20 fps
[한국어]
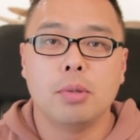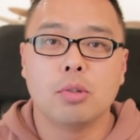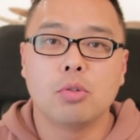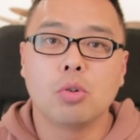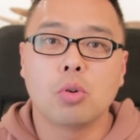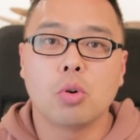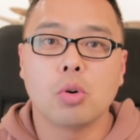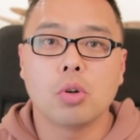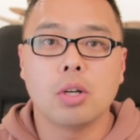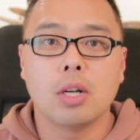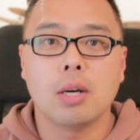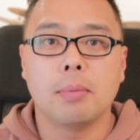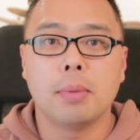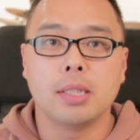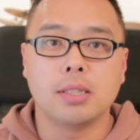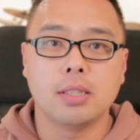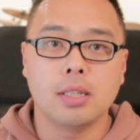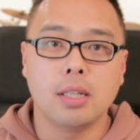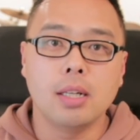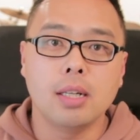미국 코로나
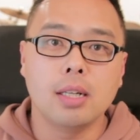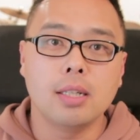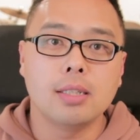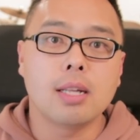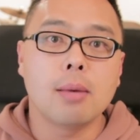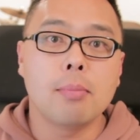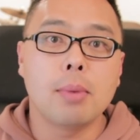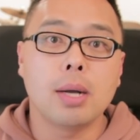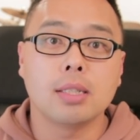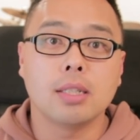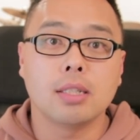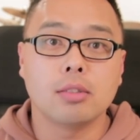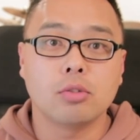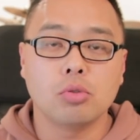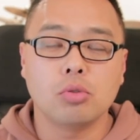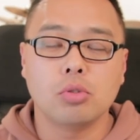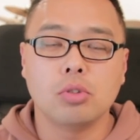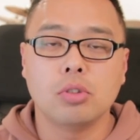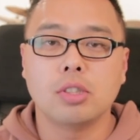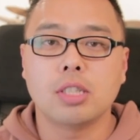바이러스 일일 사망자
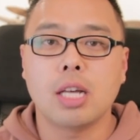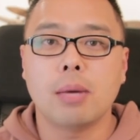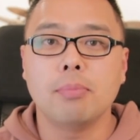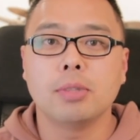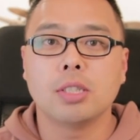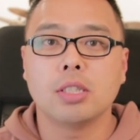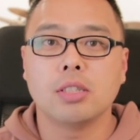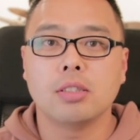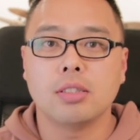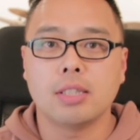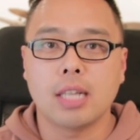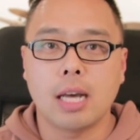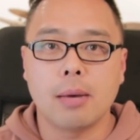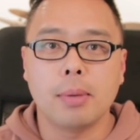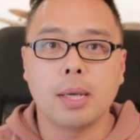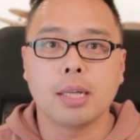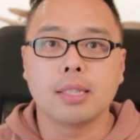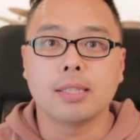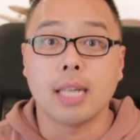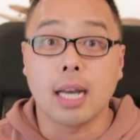수는
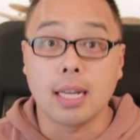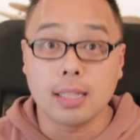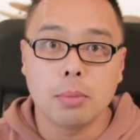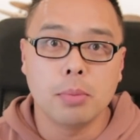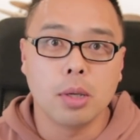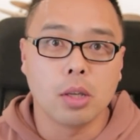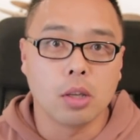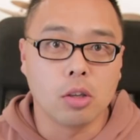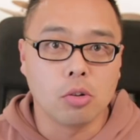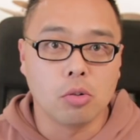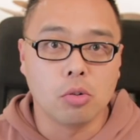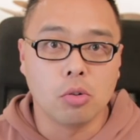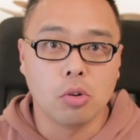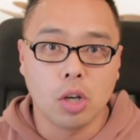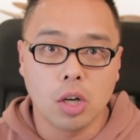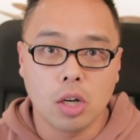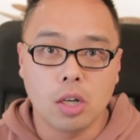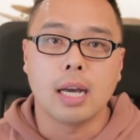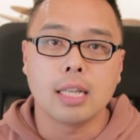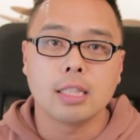삼천사백사십
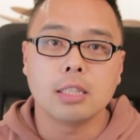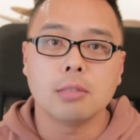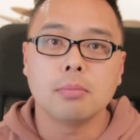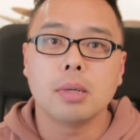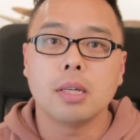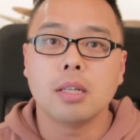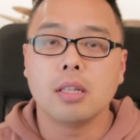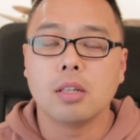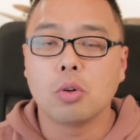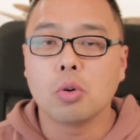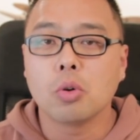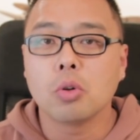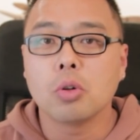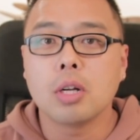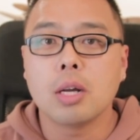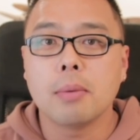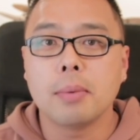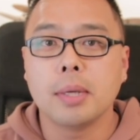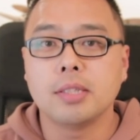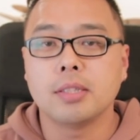명이고요. 하지만 이
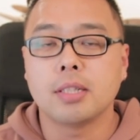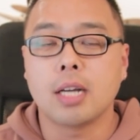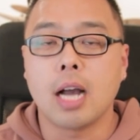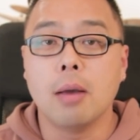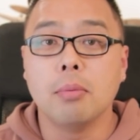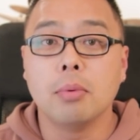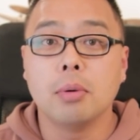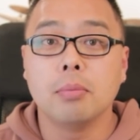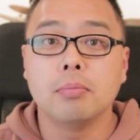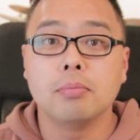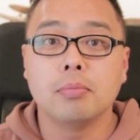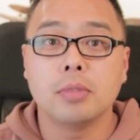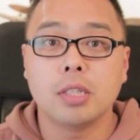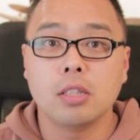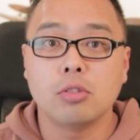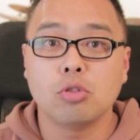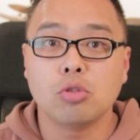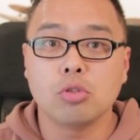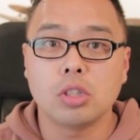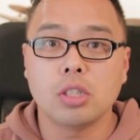코로나 바이러스
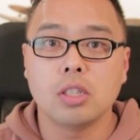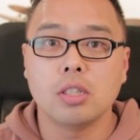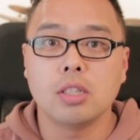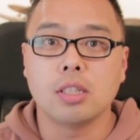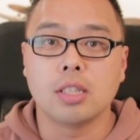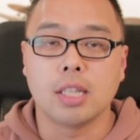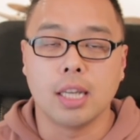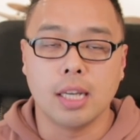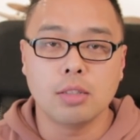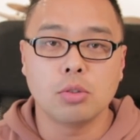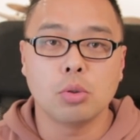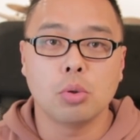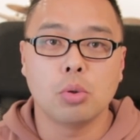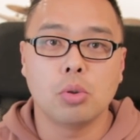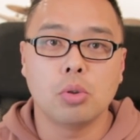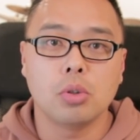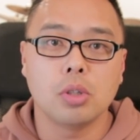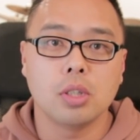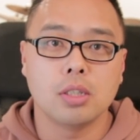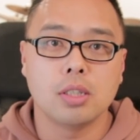감염세 수치는
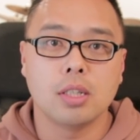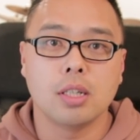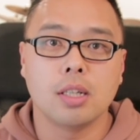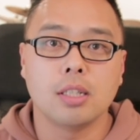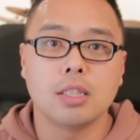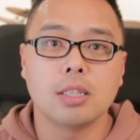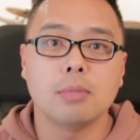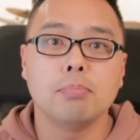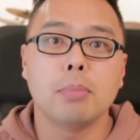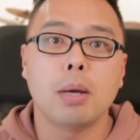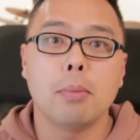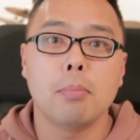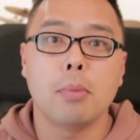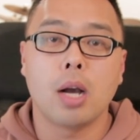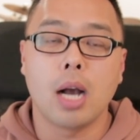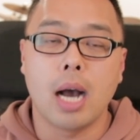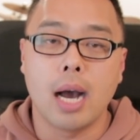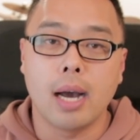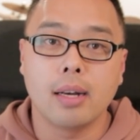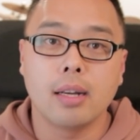계속 이제 십만
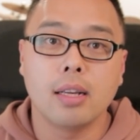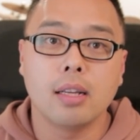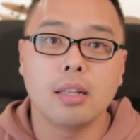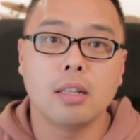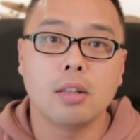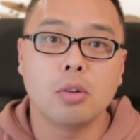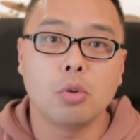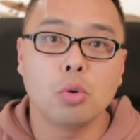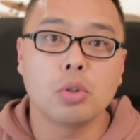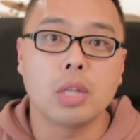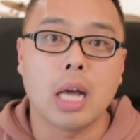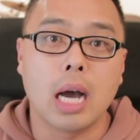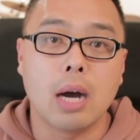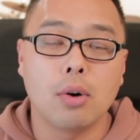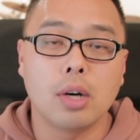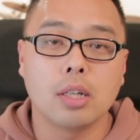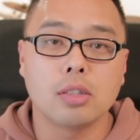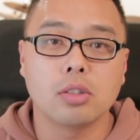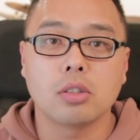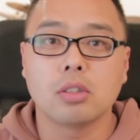명 아래로
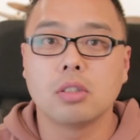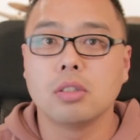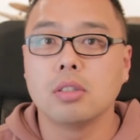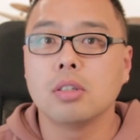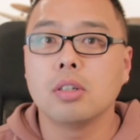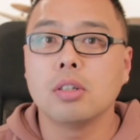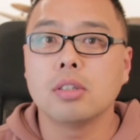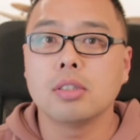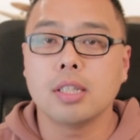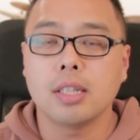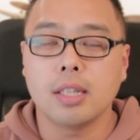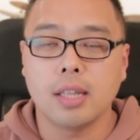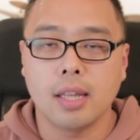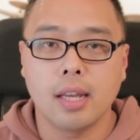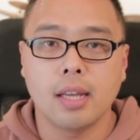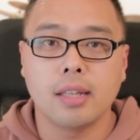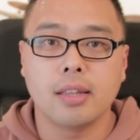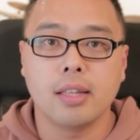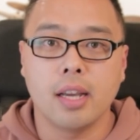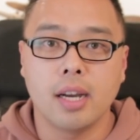나와서
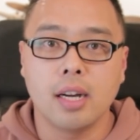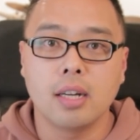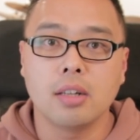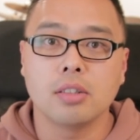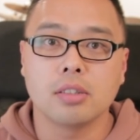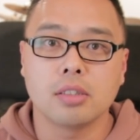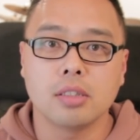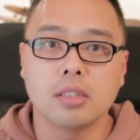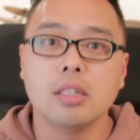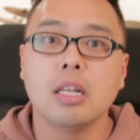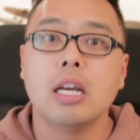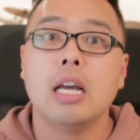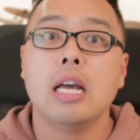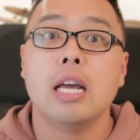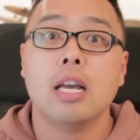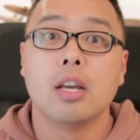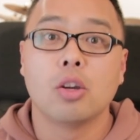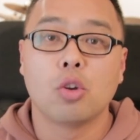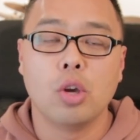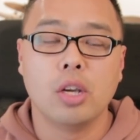그것에 대한 것은
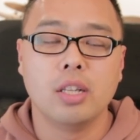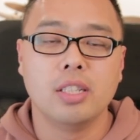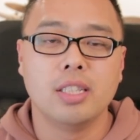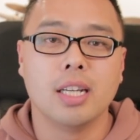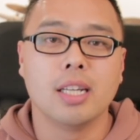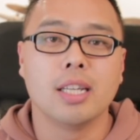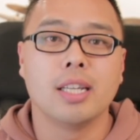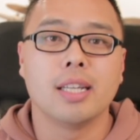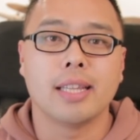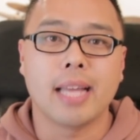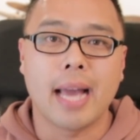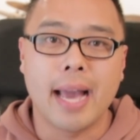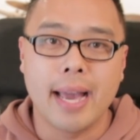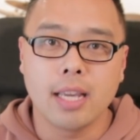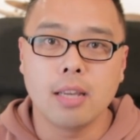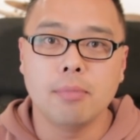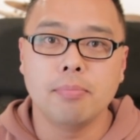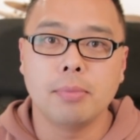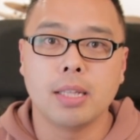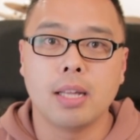굉장히
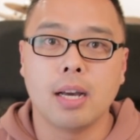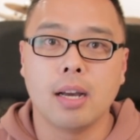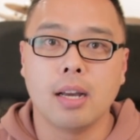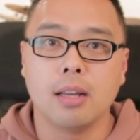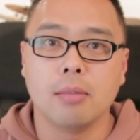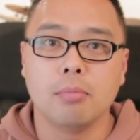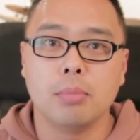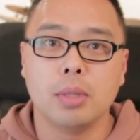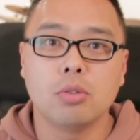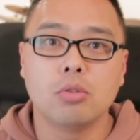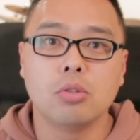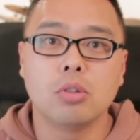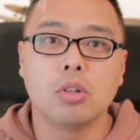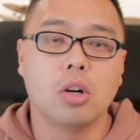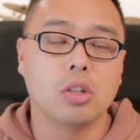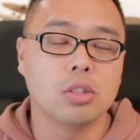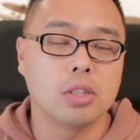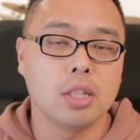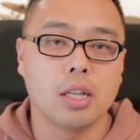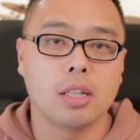다행입니다. 미국
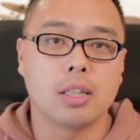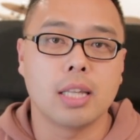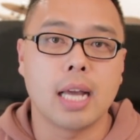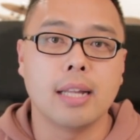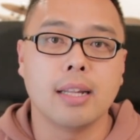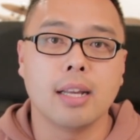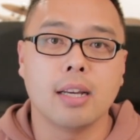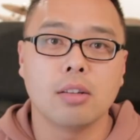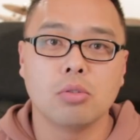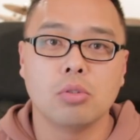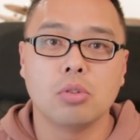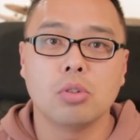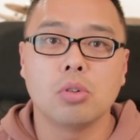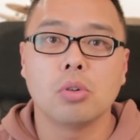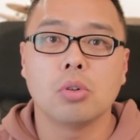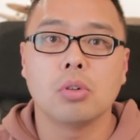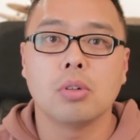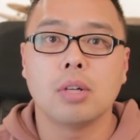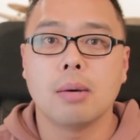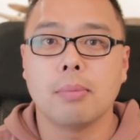어제 단 하루
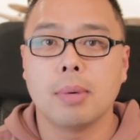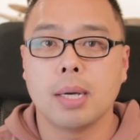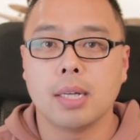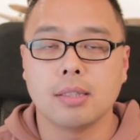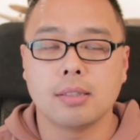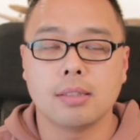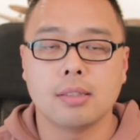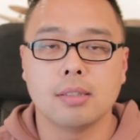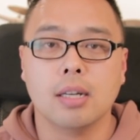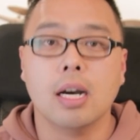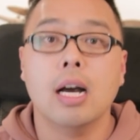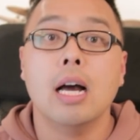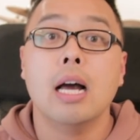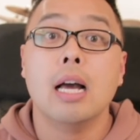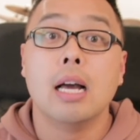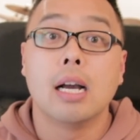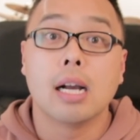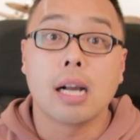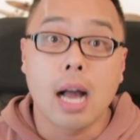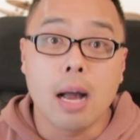코로나 바이러스
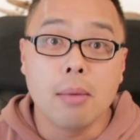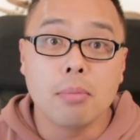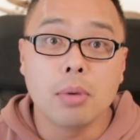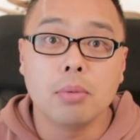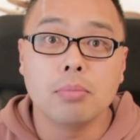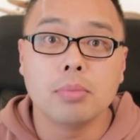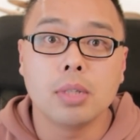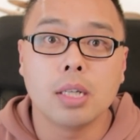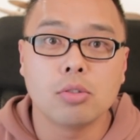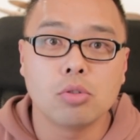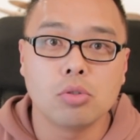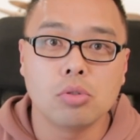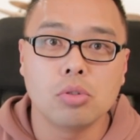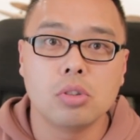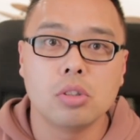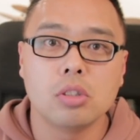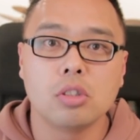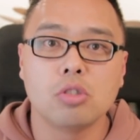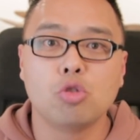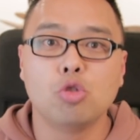감염자
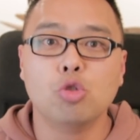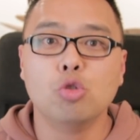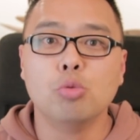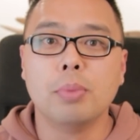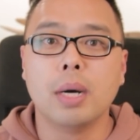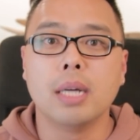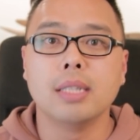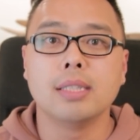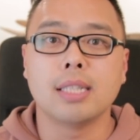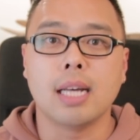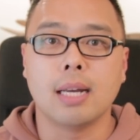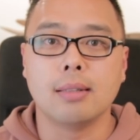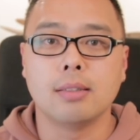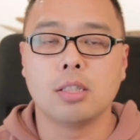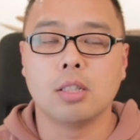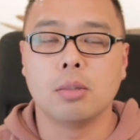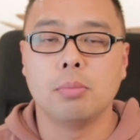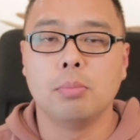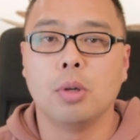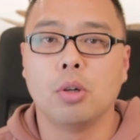수는 구만
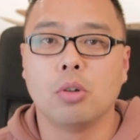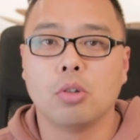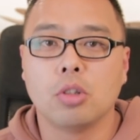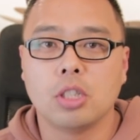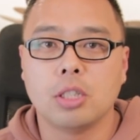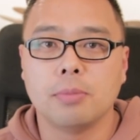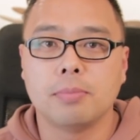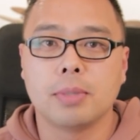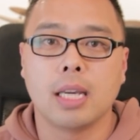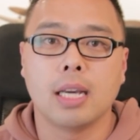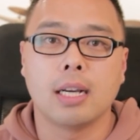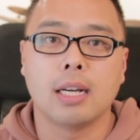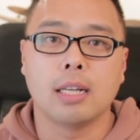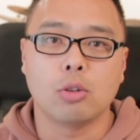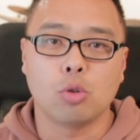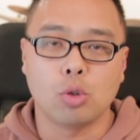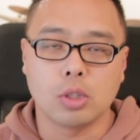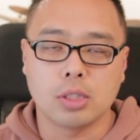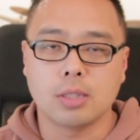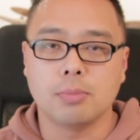사천 명으로
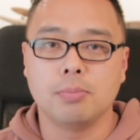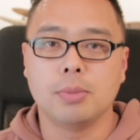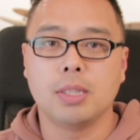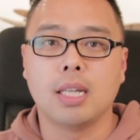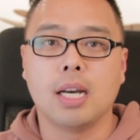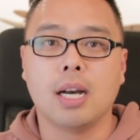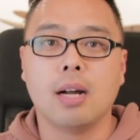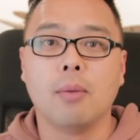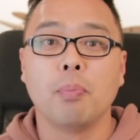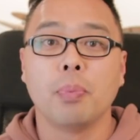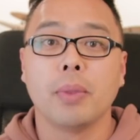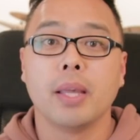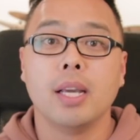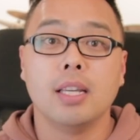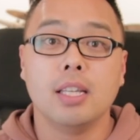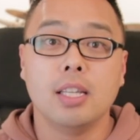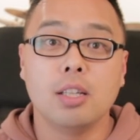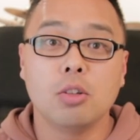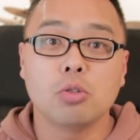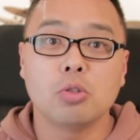집계가 됐습니다.
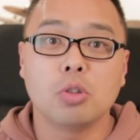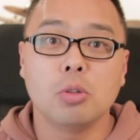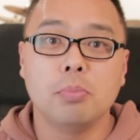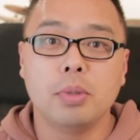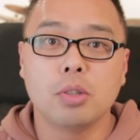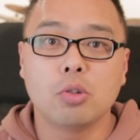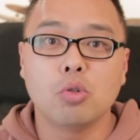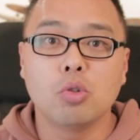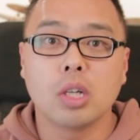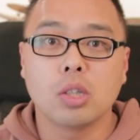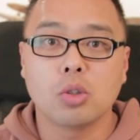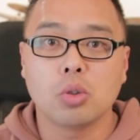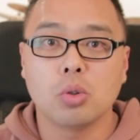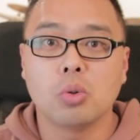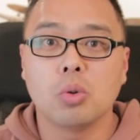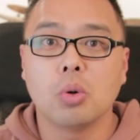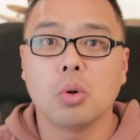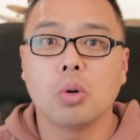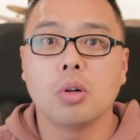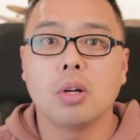이로써 미국의
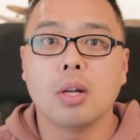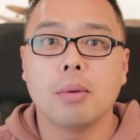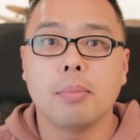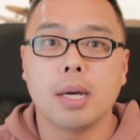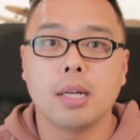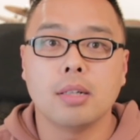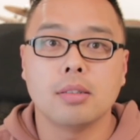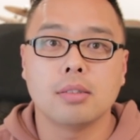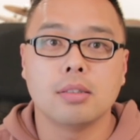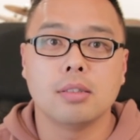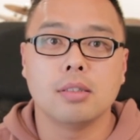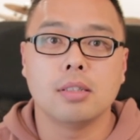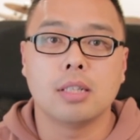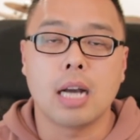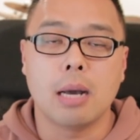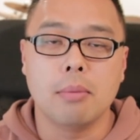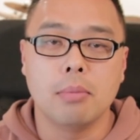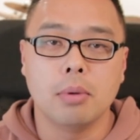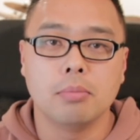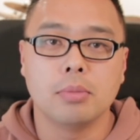총 코로나 바이러스
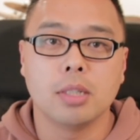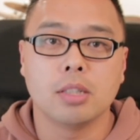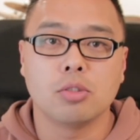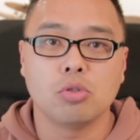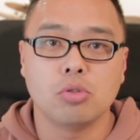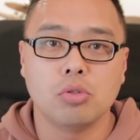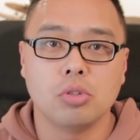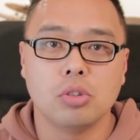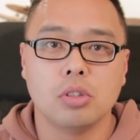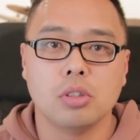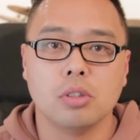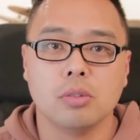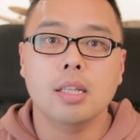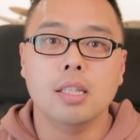감염자 수는